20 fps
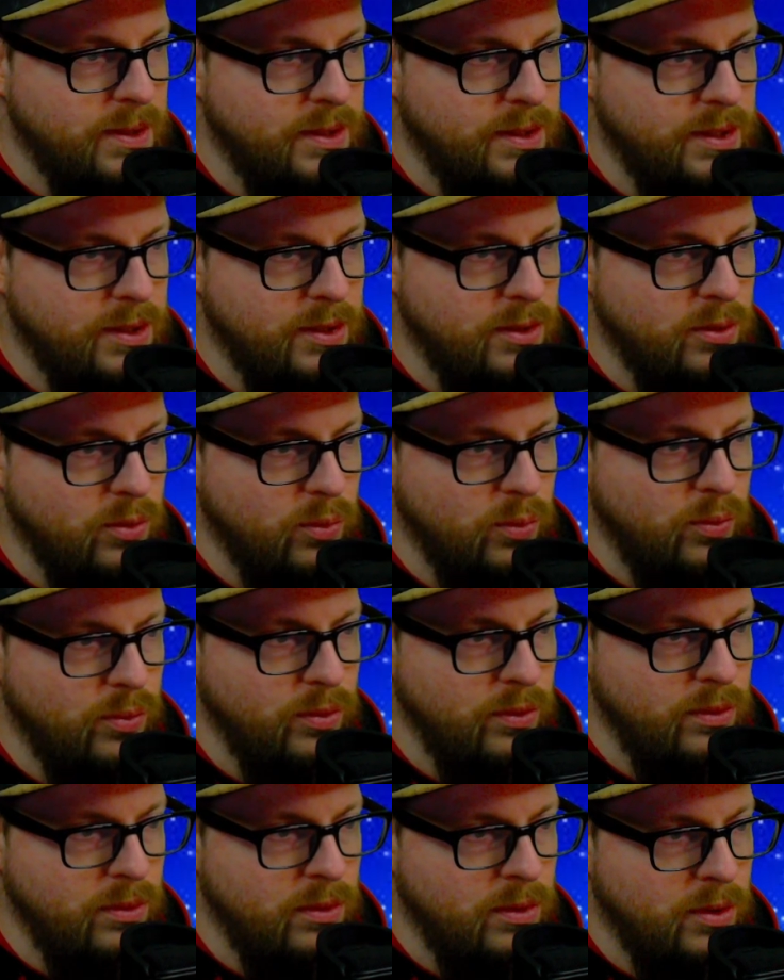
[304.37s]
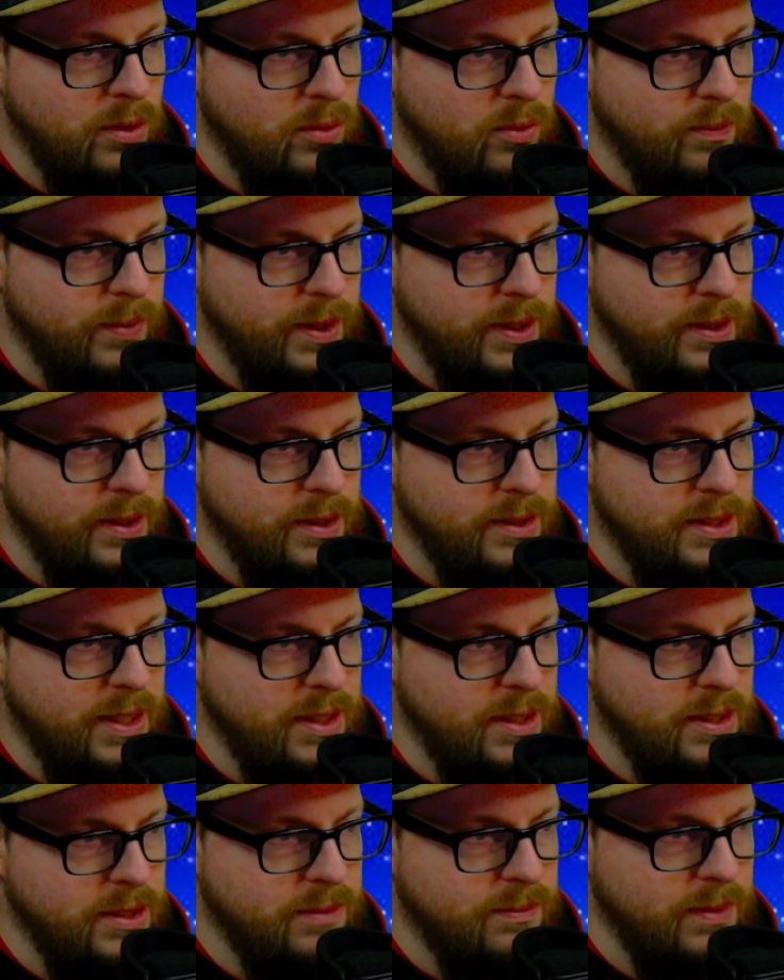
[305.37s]
die grün und bringen das
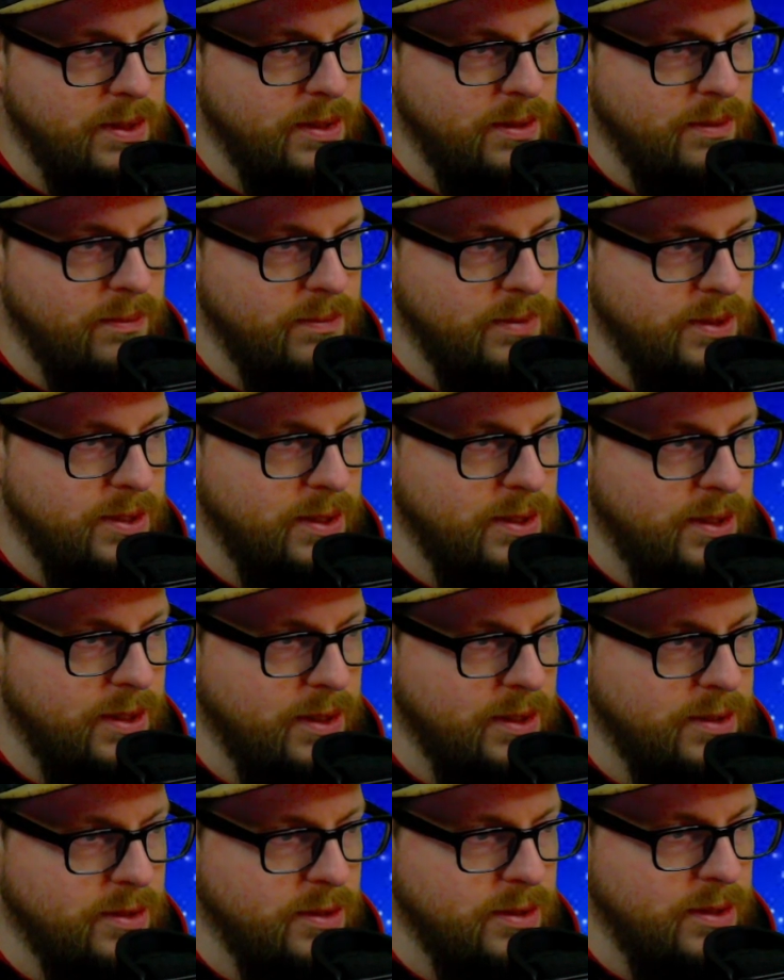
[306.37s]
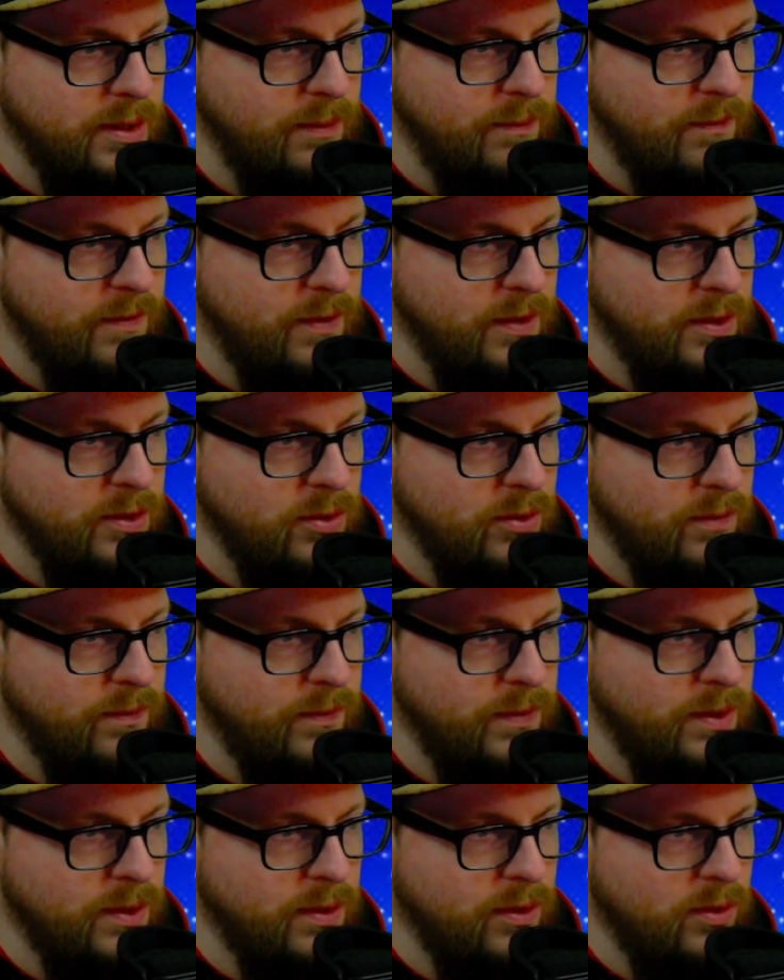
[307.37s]
alles mal hier ein bisschen näher zusammen. Vielleicht können wir
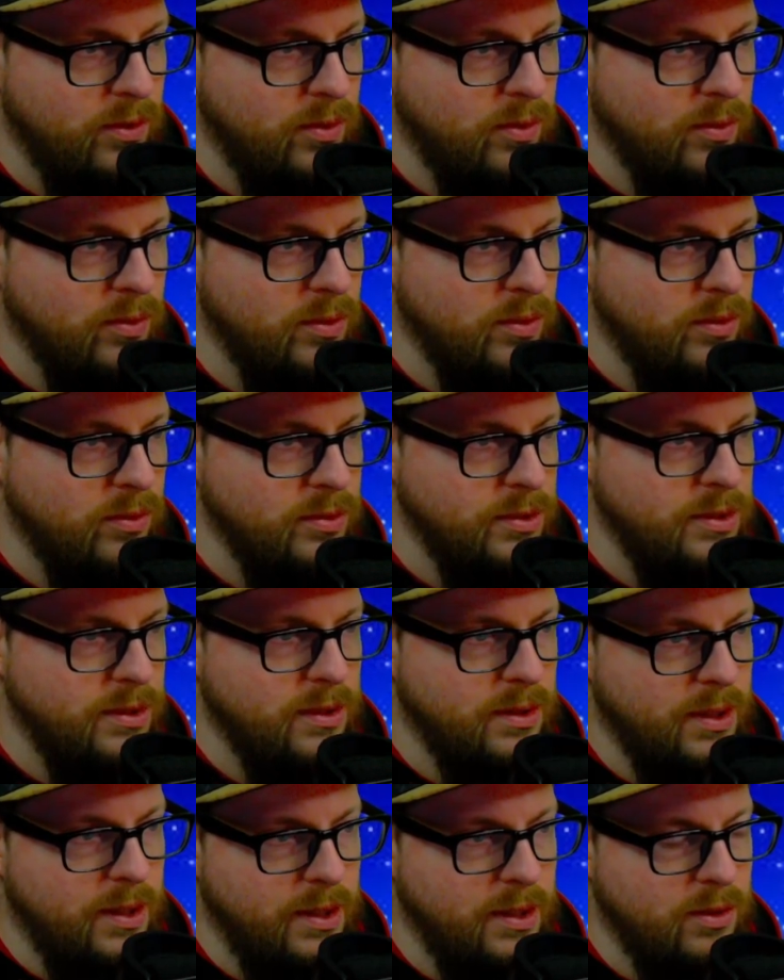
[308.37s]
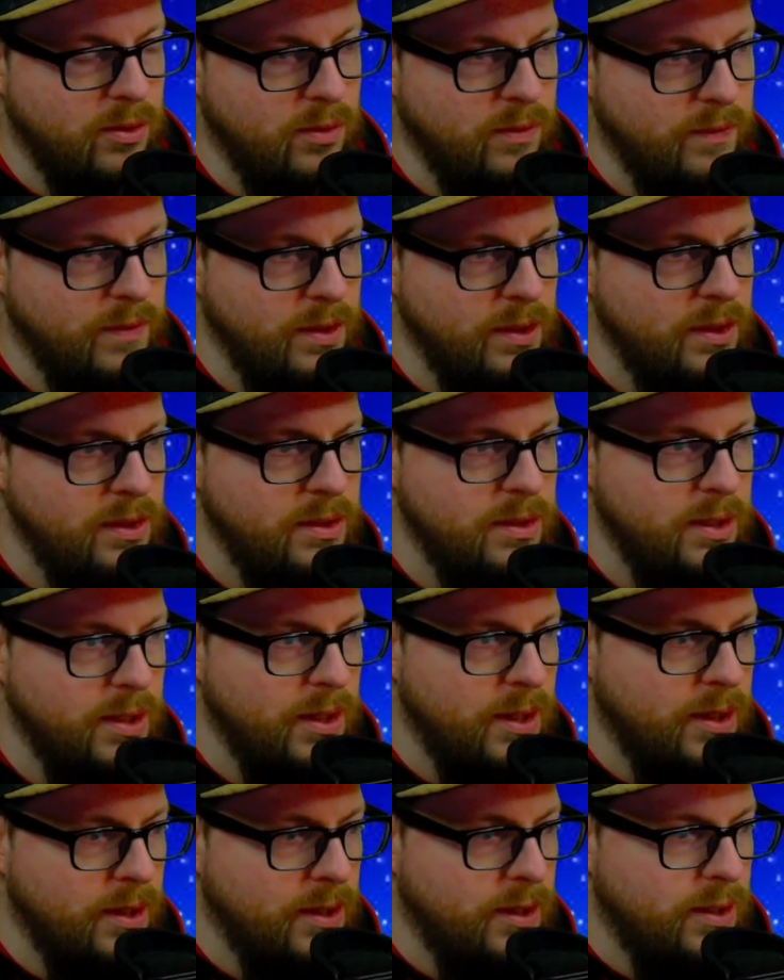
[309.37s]
hier auch Rot ghosten. Nein, können wir nicht.
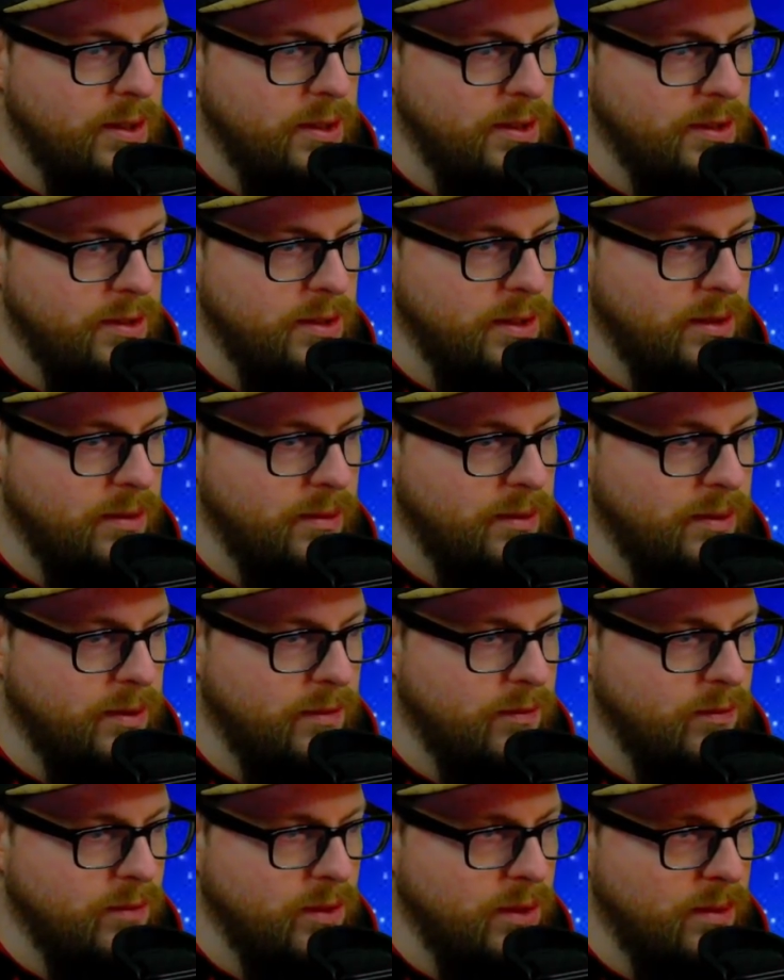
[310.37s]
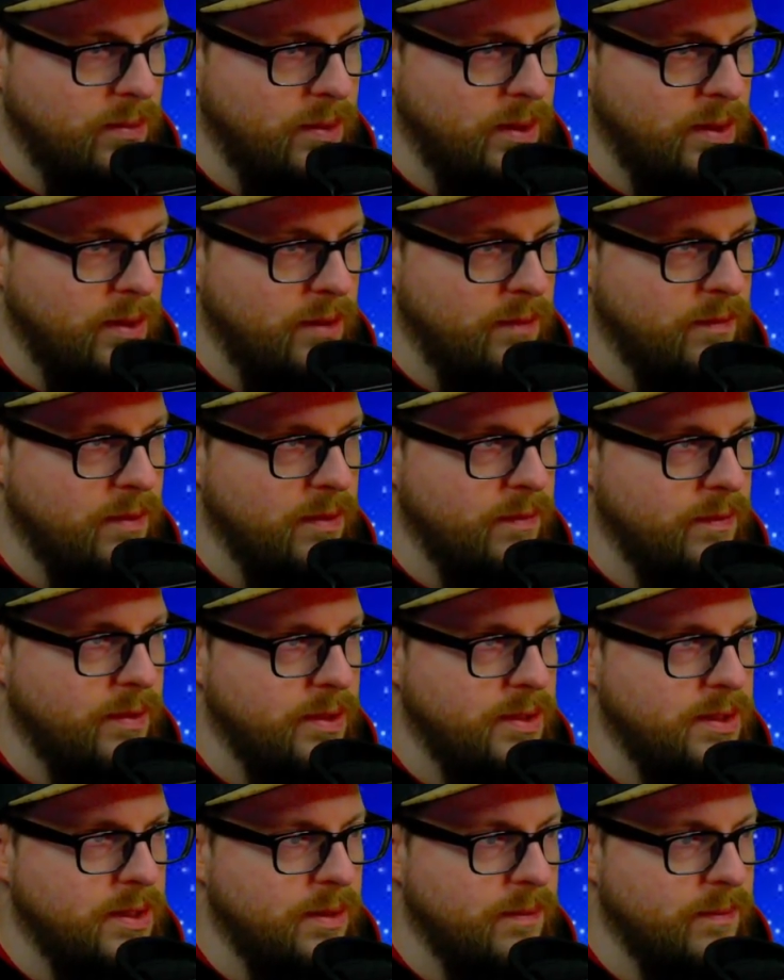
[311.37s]
Ist aber wunderbar, weil wir
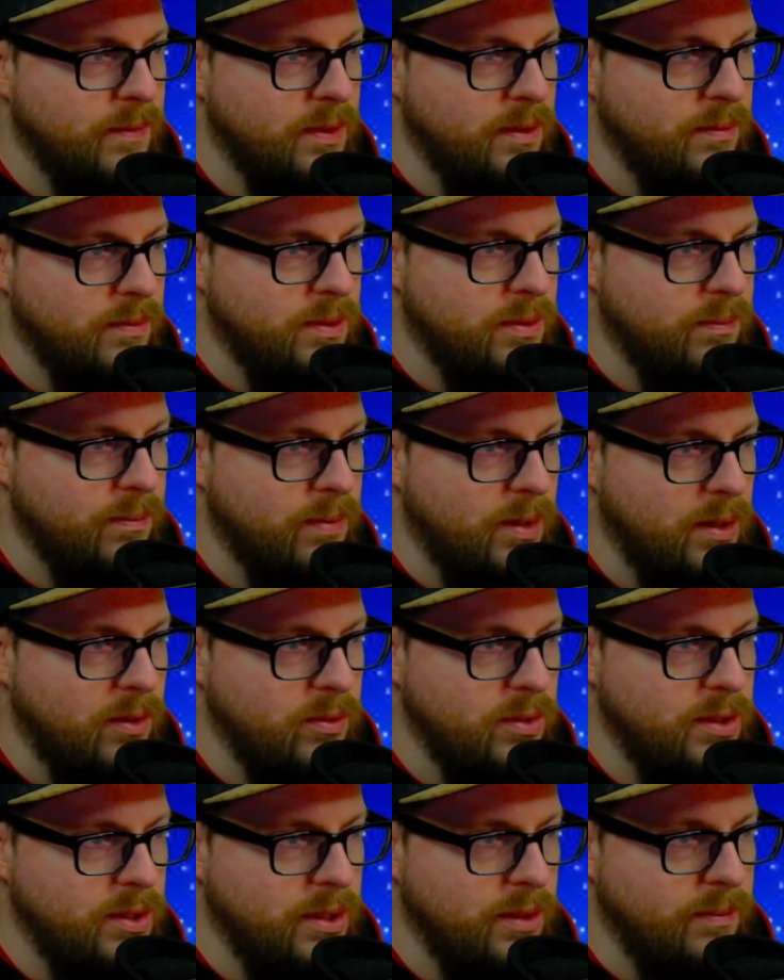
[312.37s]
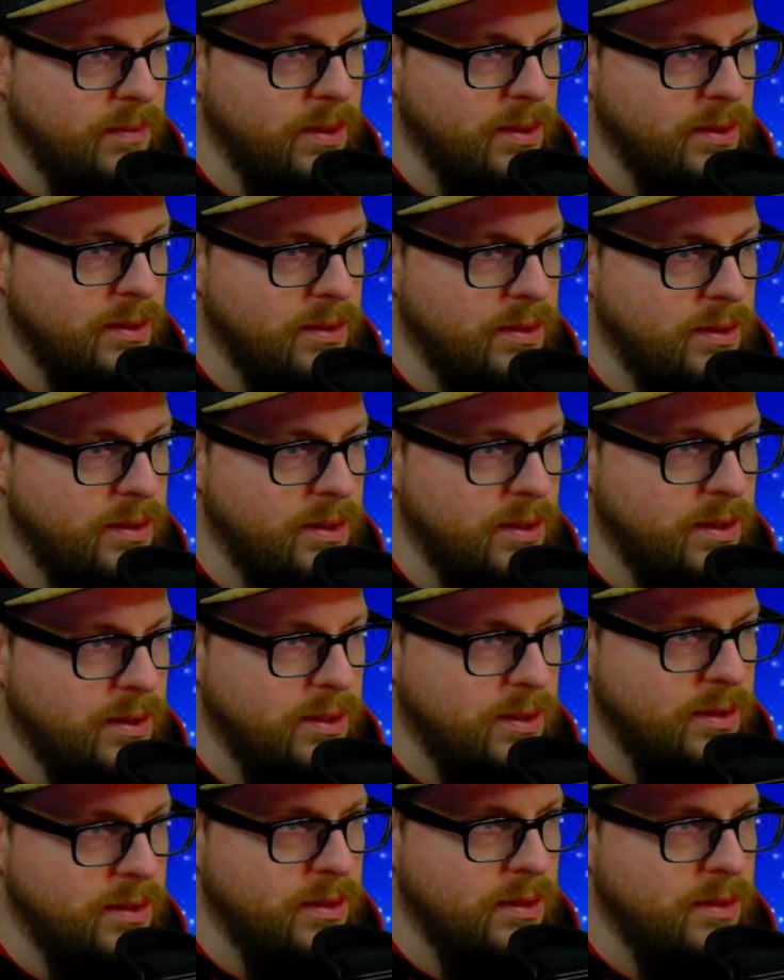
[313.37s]
jetzt haben wir nämlich einen blauen Diamanten, der
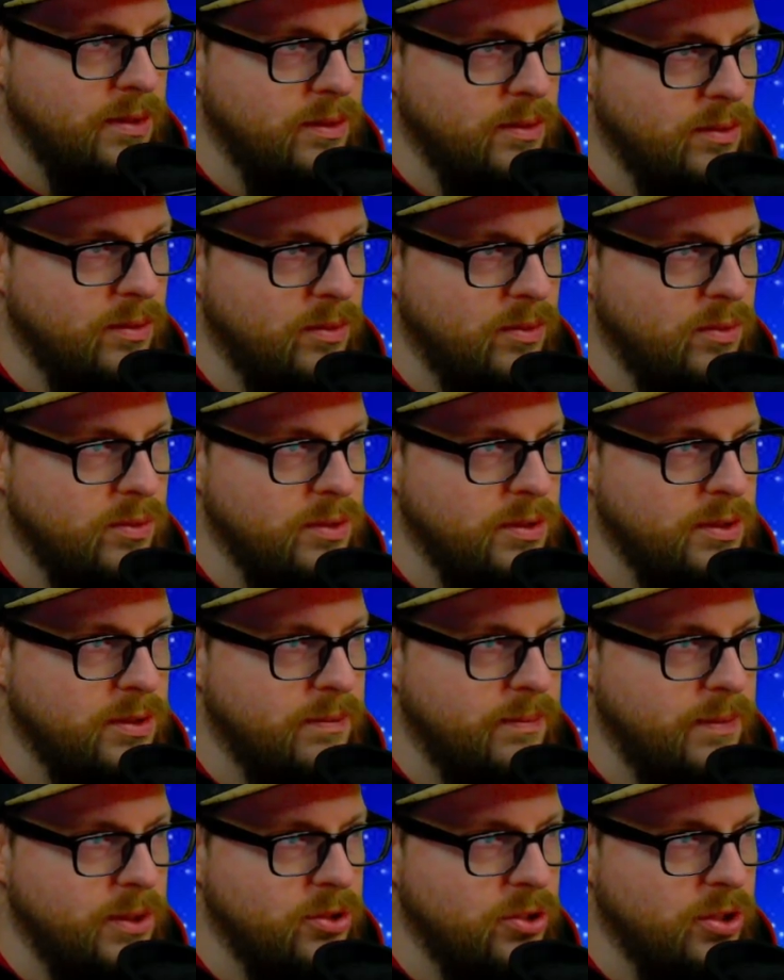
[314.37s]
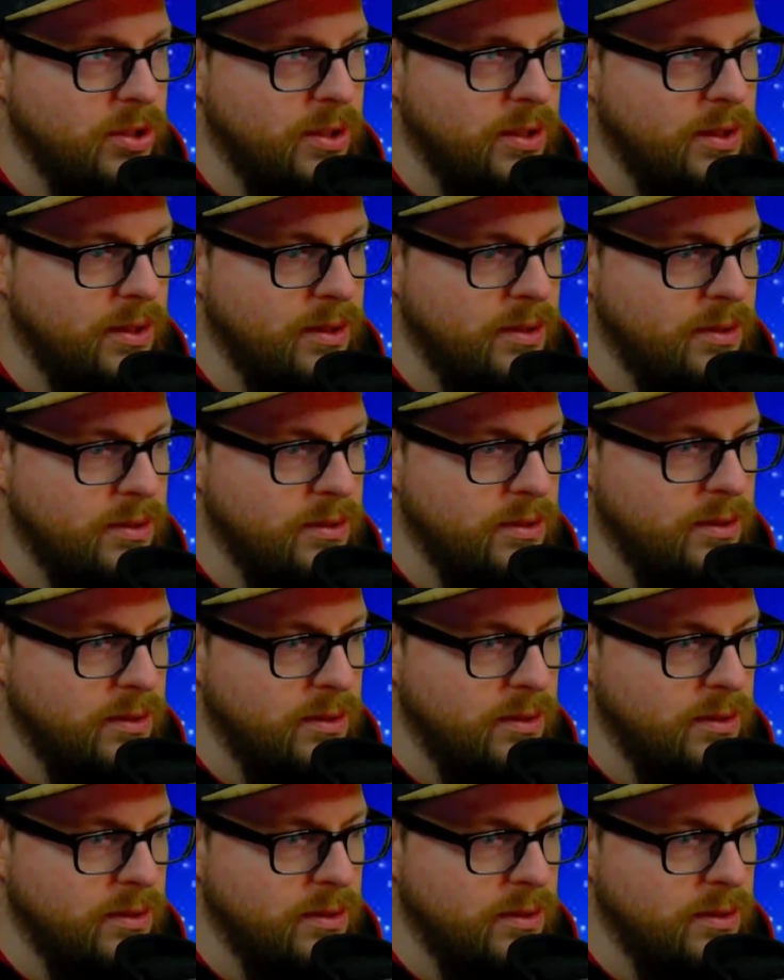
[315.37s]
dann in rotes Match reingeht.